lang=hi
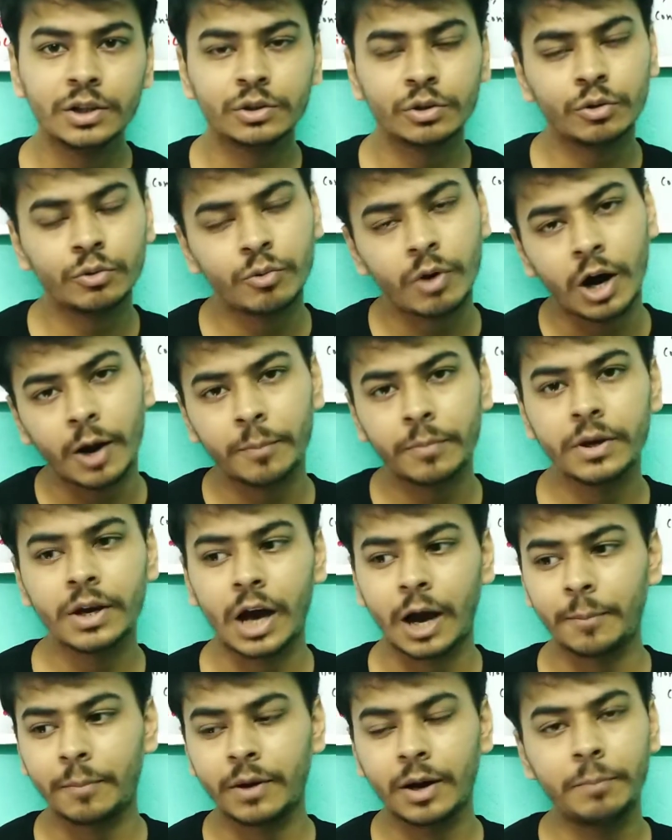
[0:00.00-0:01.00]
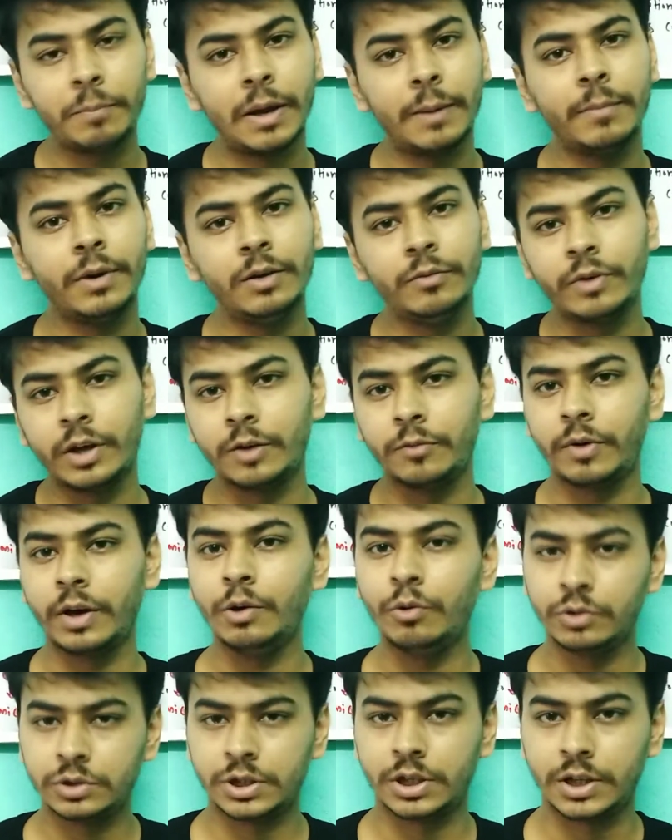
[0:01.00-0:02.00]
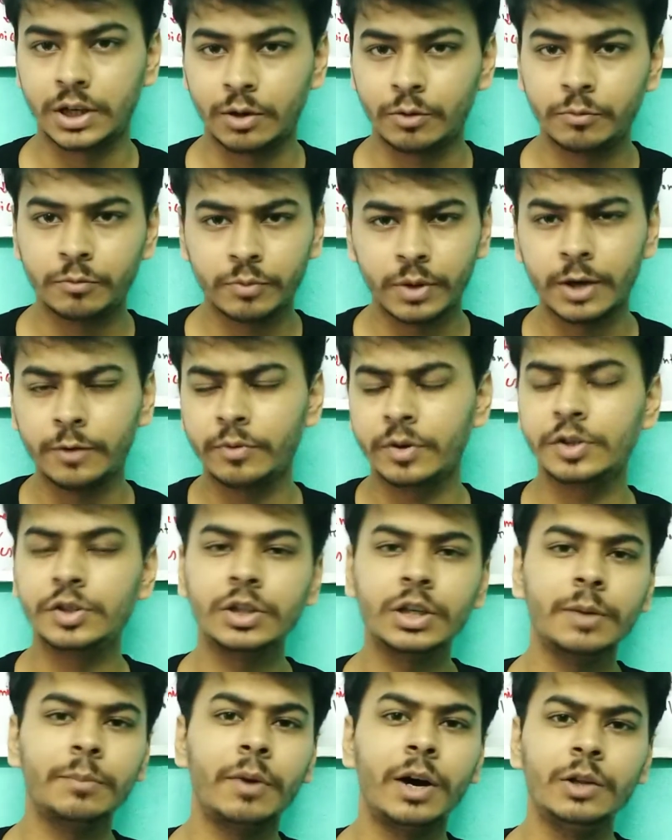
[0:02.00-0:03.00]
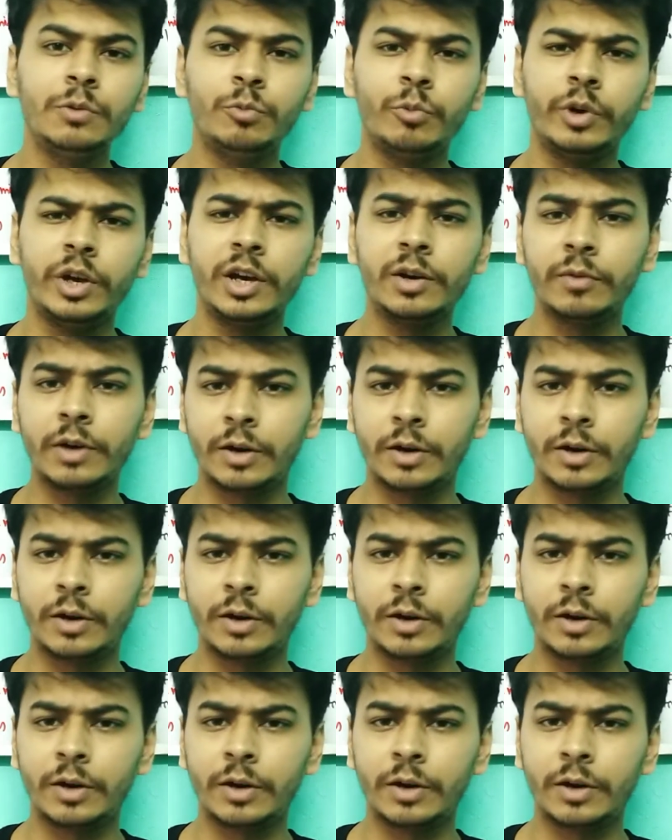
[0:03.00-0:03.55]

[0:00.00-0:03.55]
तो वहाँ पे आपका पेमेंट वेरीफाई हो जाएगा वेरिफिकेशन के बाद वो एक